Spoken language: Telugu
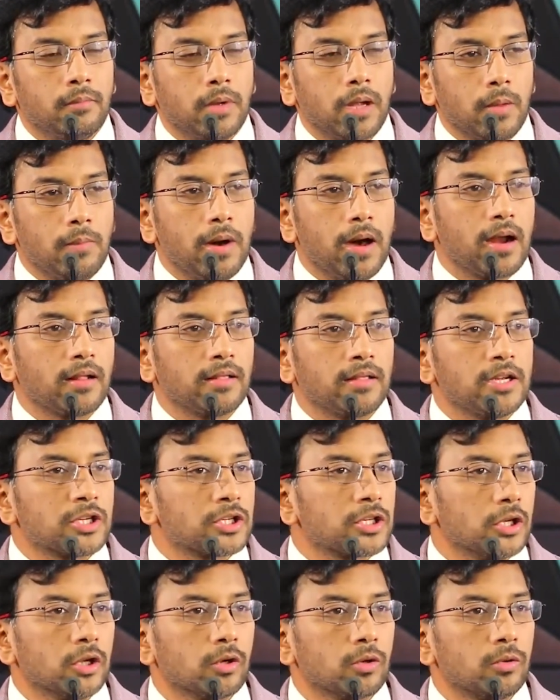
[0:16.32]
మన
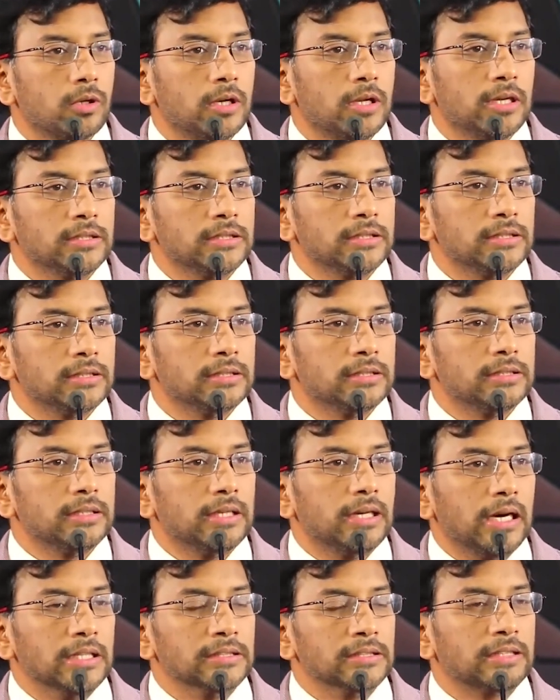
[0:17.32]
భారతదేశంలో కూడా
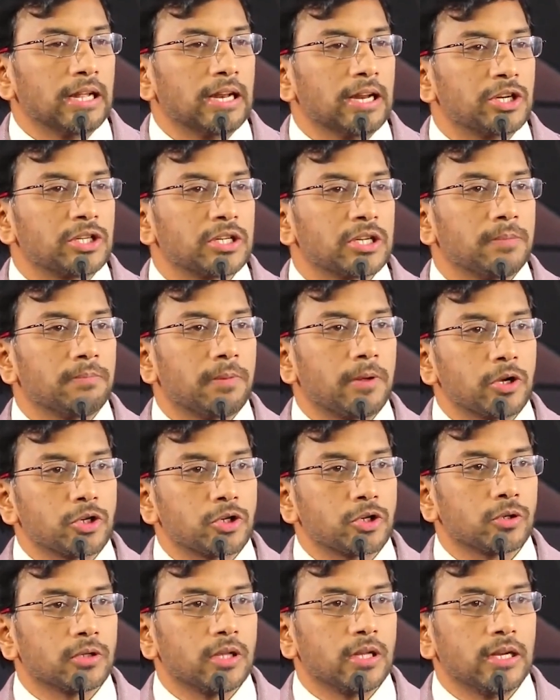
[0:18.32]
అంతరిక్ష
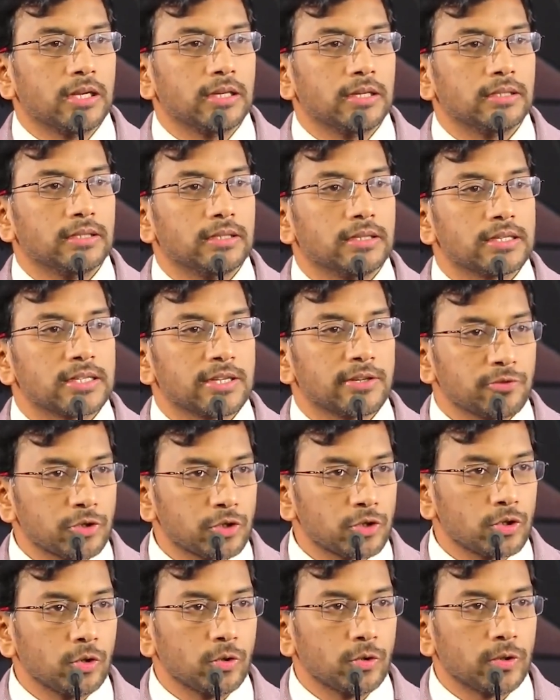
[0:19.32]
పరిశోధన
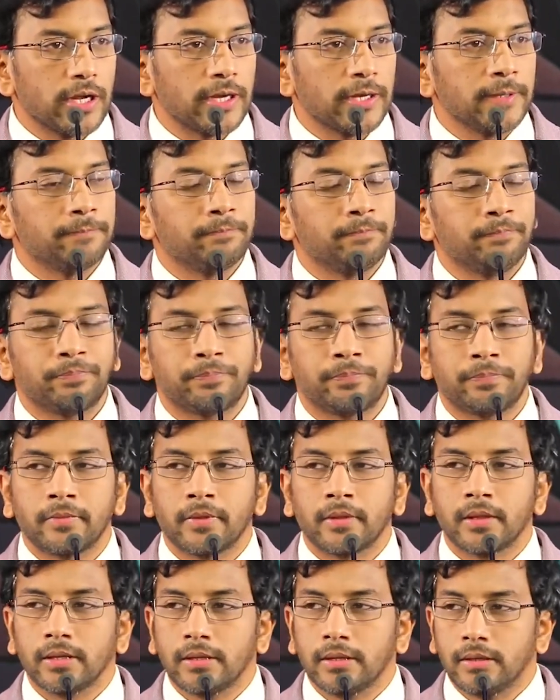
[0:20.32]
సంస్థలు ఉన్నాయి
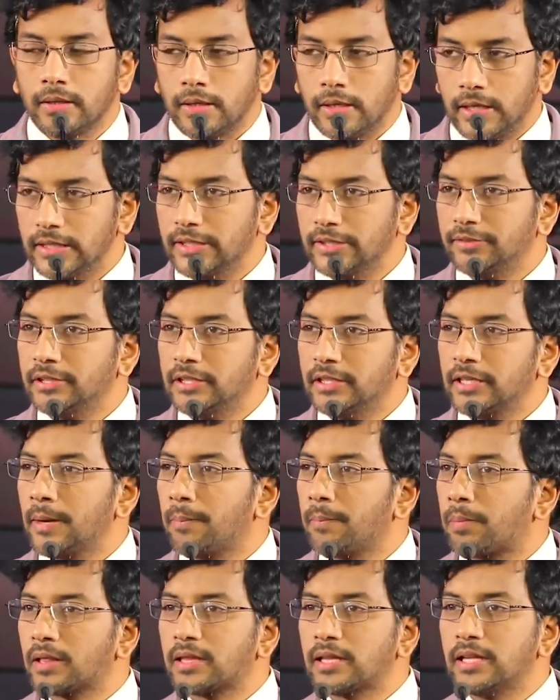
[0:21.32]

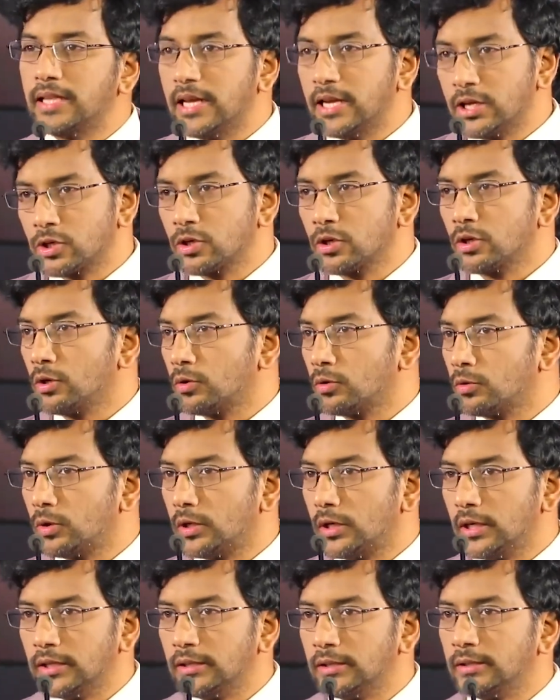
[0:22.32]
అదేవిధంగా ప్రతి దేశంలో
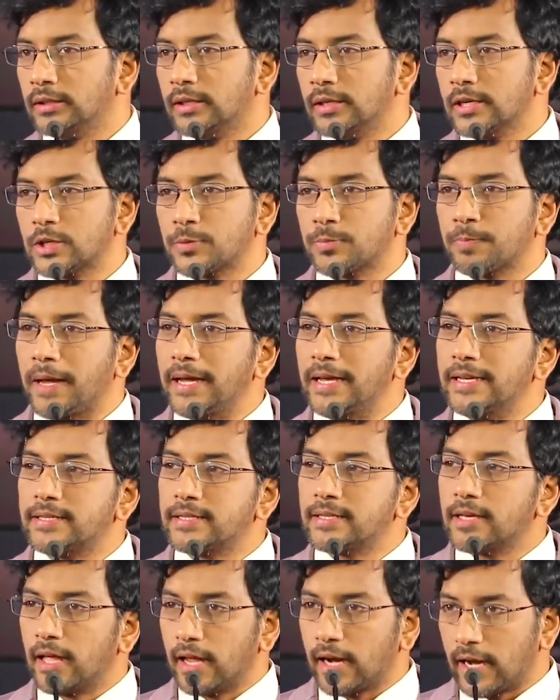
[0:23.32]
కూడా
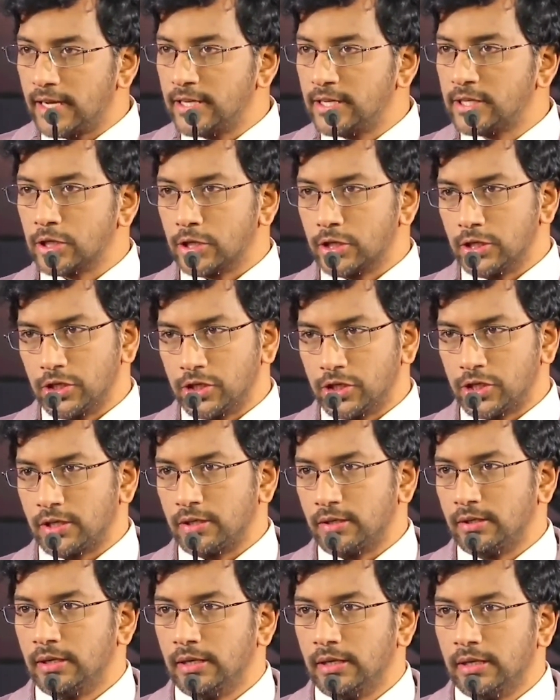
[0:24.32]
స్పేస్ రీసెర్చ్
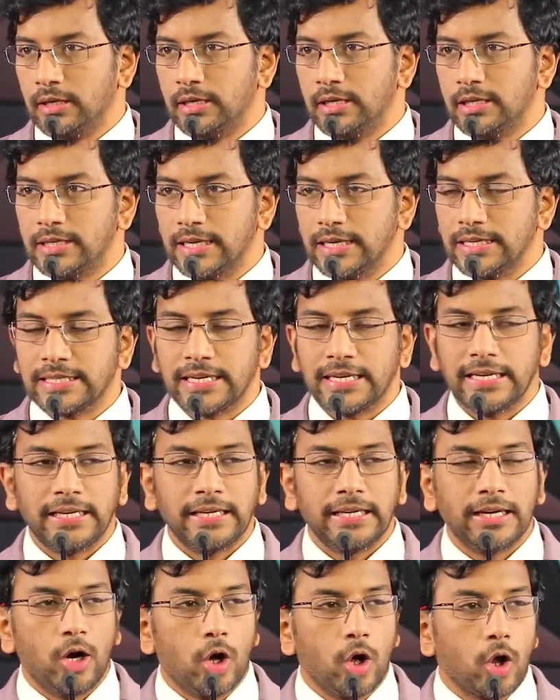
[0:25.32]
చేసే
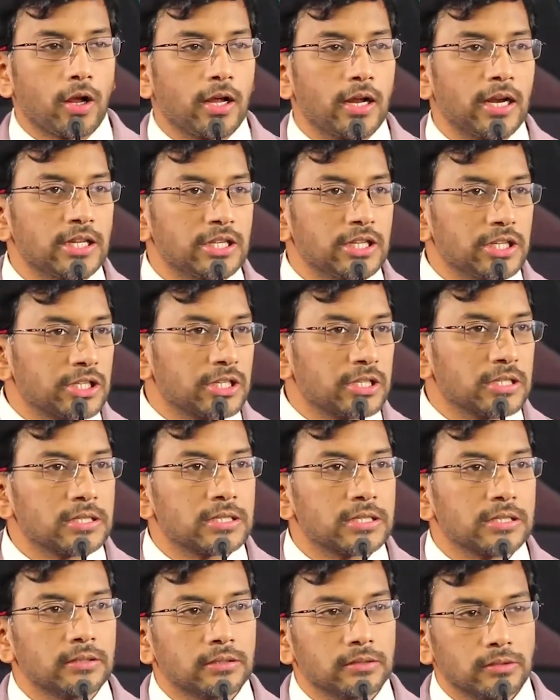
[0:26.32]

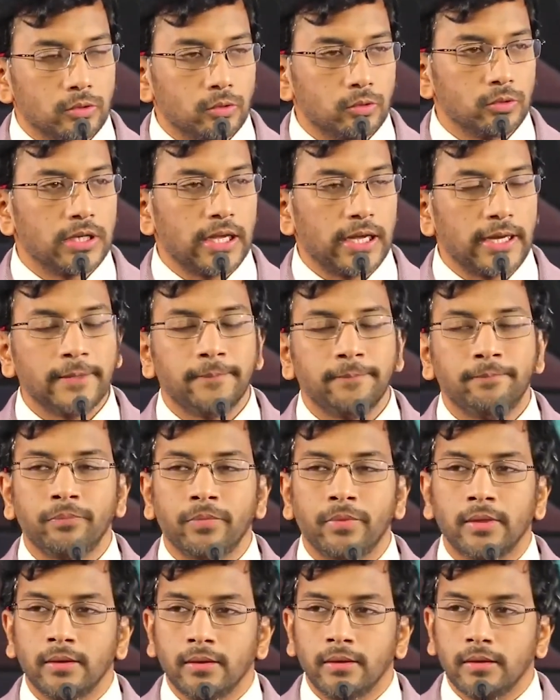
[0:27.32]
ఆర్గనైజేషన్స్ ఉంటాయి
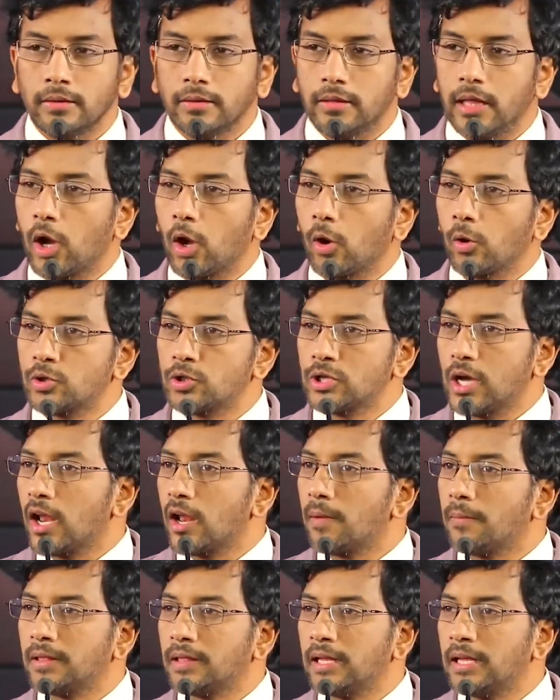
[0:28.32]
దానిలో
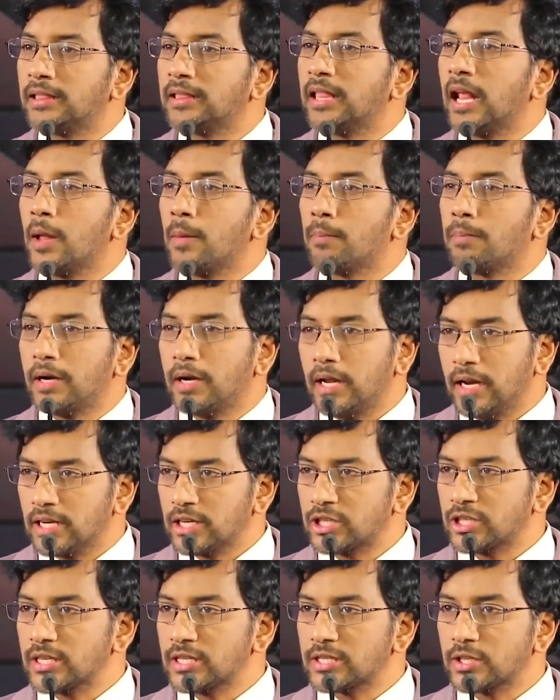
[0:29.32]
చాలామంది
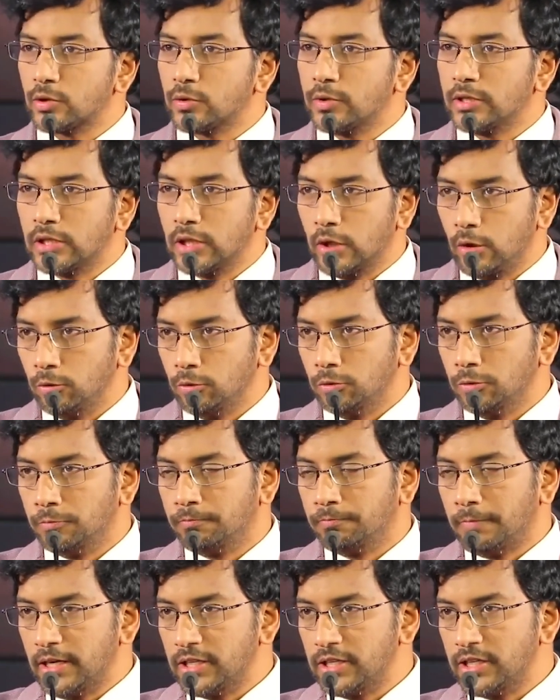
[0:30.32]
తల్లపండిన శాస్త్రవేత్తలు
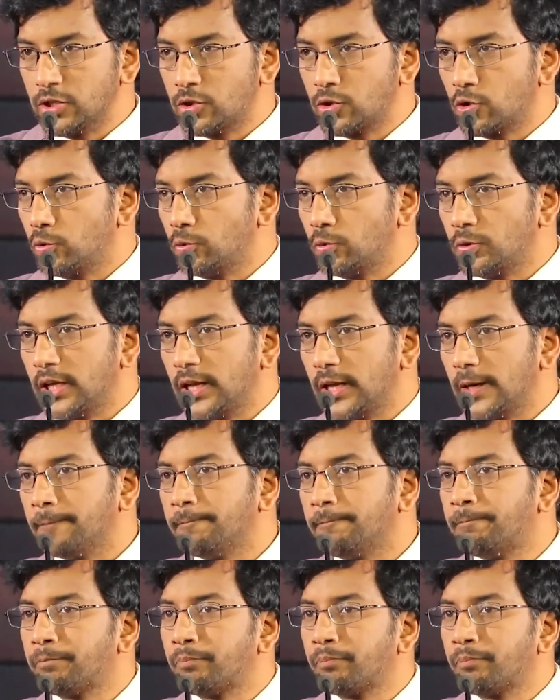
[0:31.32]
పనిచేస్తూ ఉంటారు